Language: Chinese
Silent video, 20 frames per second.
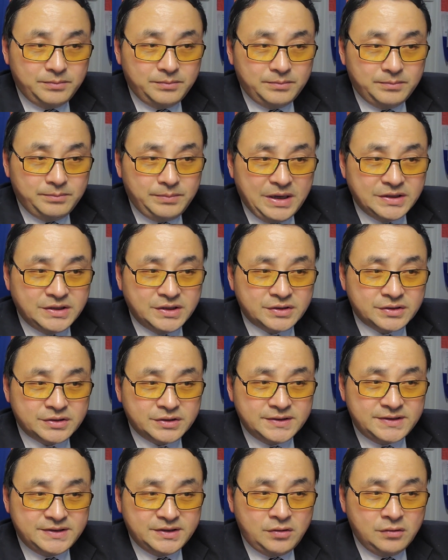北京市
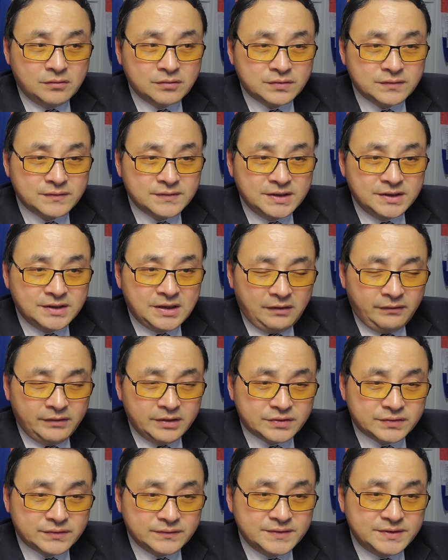疾控中心党委
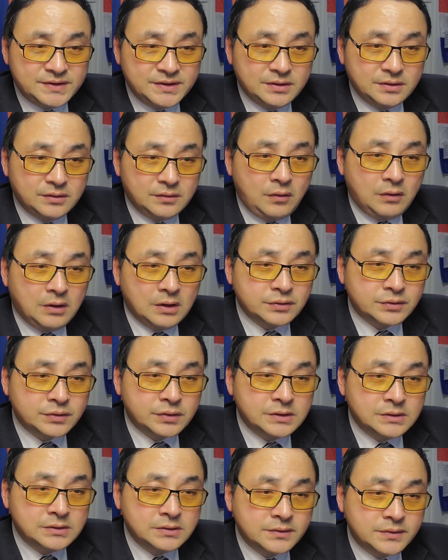书记黄
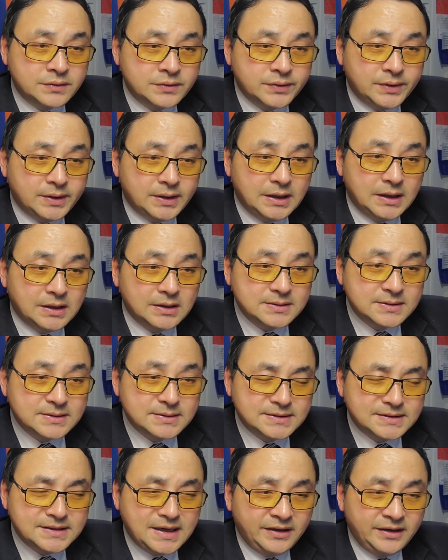春做了
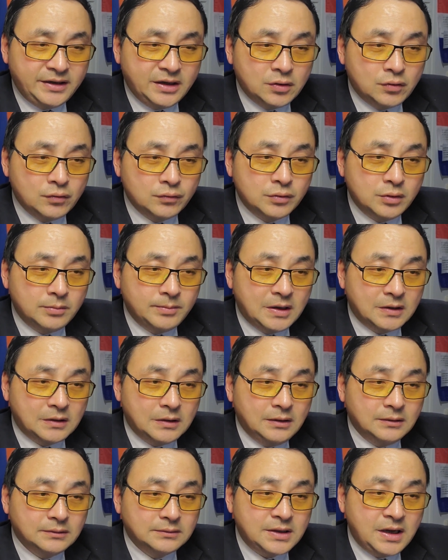三年工作报
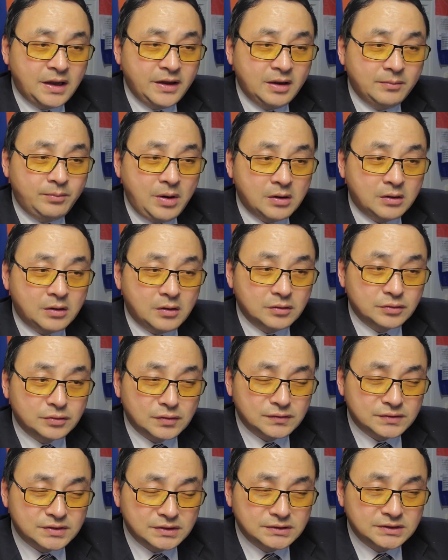告，他在报告
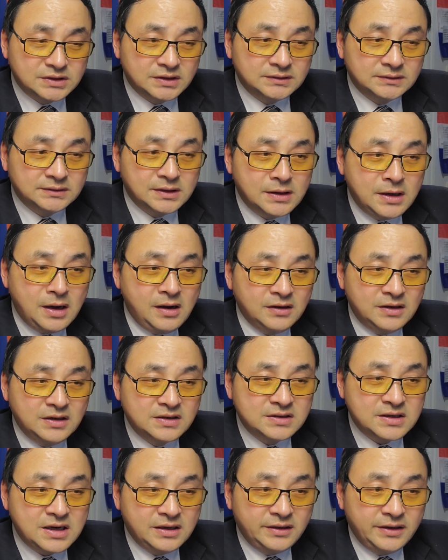中声称，抗疫
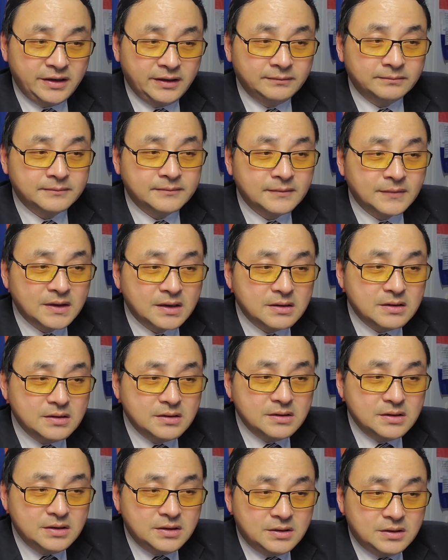三年。
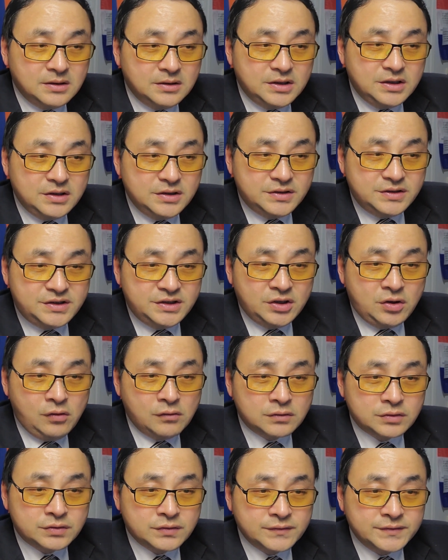疾
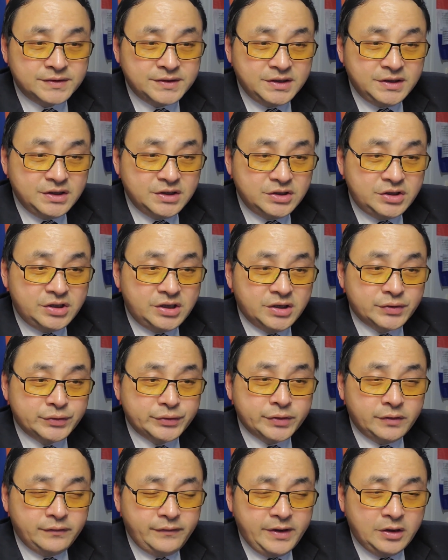控中心以前
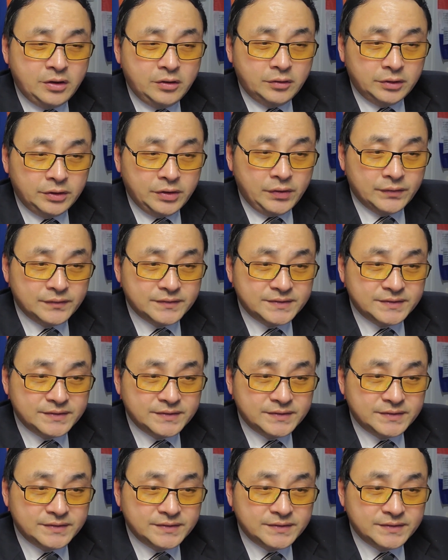所未有的勇